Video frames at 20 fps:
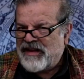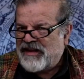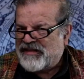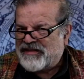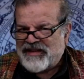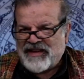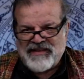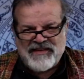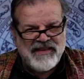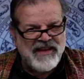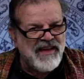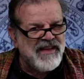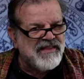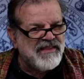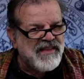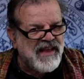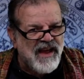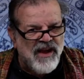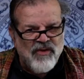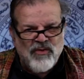se
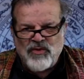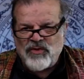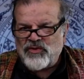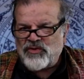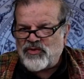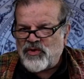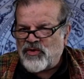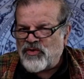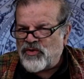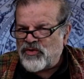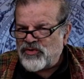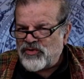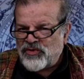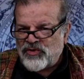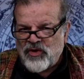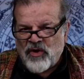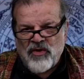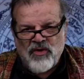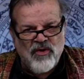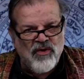siente a gusto con
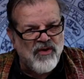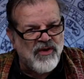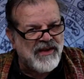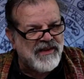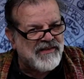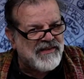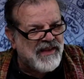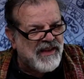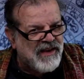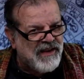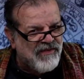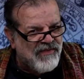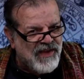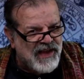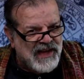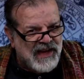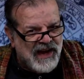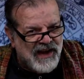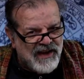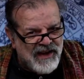todo lo que
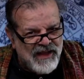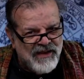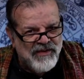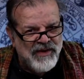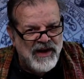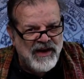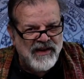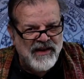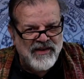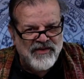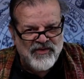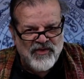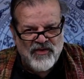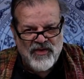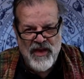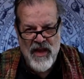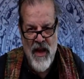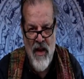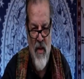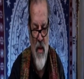significa Libra en el
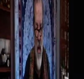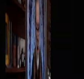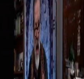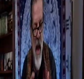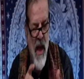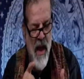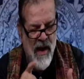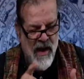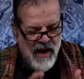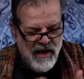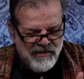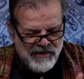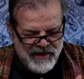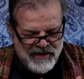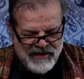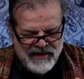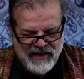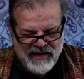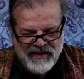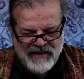zodíaco. La
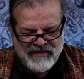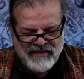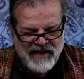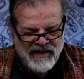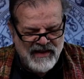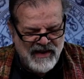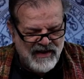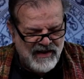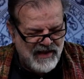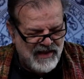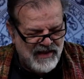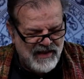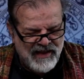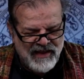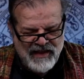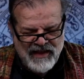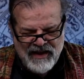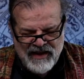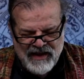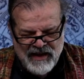belleza, la
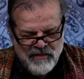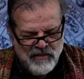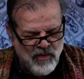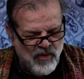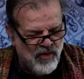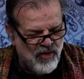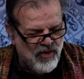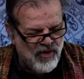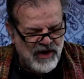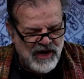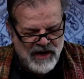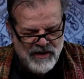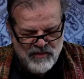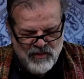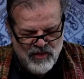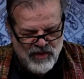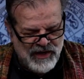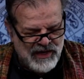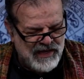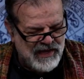alegría, el amor, la
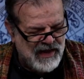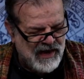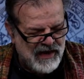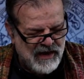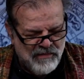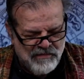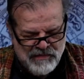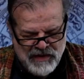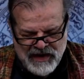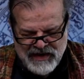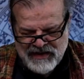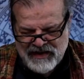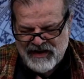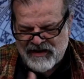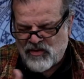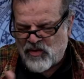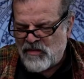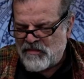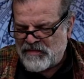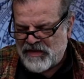armonía, la paz, la
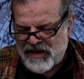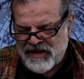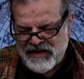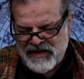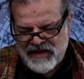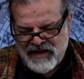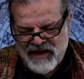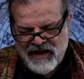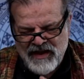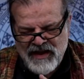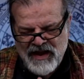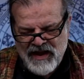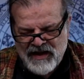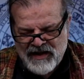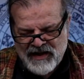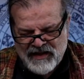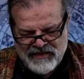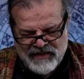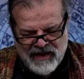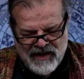compañía,
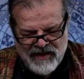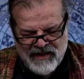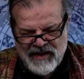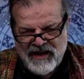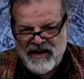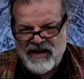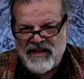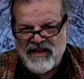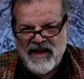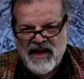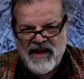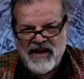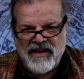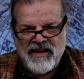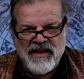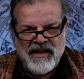la tranquilidad,